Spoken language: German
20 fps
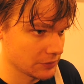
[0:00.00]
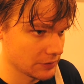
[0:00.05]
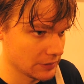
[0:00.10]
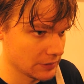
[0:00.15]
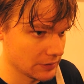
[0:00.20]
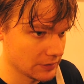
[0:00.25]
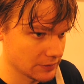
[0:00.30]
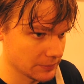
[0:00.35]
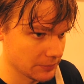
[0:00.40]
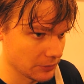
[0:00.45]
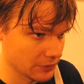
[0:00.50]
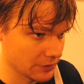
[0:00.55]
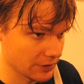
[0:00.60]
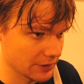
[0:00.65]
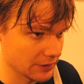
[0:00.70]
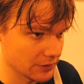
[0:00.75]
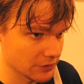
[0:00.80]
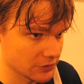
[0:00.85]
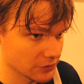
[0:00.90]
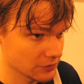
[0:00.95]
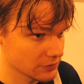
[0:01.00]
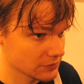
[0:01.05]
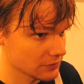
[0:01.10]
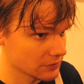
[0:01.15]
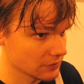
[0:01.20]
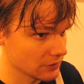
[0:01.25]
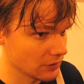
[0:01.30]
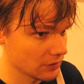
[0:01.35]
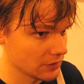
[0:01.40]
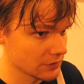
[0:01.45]
Äh, sie blockieren die Schüsse
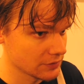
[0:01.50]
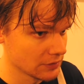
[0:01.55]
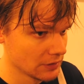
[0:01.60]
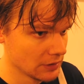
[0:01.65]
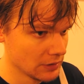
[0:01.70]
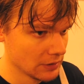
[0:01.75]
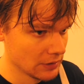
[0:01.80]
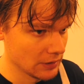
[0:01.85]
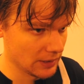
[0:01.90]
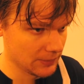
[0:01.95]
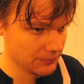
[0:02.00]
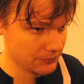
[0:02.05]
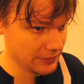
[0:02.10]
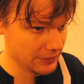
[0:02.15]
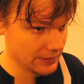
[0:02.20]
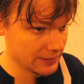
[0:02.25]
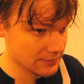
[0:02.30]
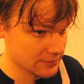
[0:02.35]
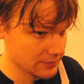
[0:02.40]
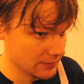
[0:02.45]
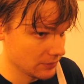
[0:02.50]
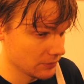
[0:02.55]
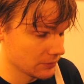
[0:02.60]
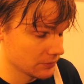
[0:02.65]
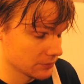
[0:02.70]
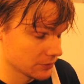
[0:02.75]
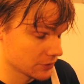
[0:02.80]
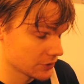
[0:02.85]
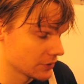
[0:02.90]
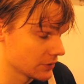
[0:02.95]
und alles, Auch die Fans auch
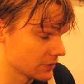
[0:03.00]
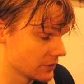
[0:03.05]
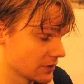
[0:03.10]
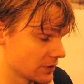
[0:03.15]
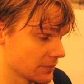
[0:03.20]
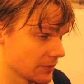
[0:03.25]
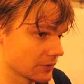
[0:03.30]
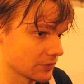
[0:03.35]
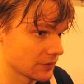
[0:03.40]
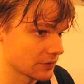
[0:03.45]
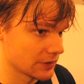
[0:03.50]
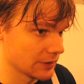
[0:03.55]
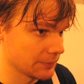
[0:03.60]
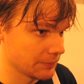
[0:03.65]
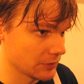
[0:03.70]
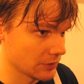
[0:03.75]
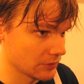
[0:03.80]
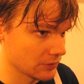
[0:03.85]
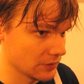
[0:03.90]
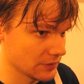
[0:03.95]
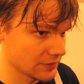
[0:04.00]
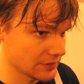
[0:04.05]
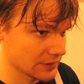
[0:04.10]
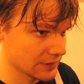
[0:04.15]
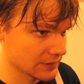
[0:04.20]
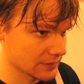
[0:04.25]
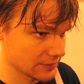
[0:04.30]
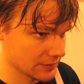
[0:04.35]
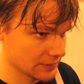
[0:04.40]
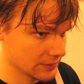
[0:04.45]
unterstützen mich und das gibt mir natürlich
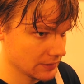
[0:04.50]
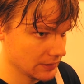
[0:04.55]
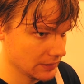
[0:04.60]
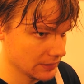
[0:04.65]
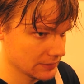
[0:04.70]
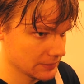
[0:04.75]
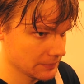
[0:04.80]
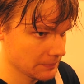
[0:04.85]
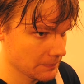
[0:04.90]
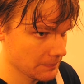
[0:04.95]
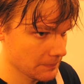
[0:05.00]
sicher Sicherheit.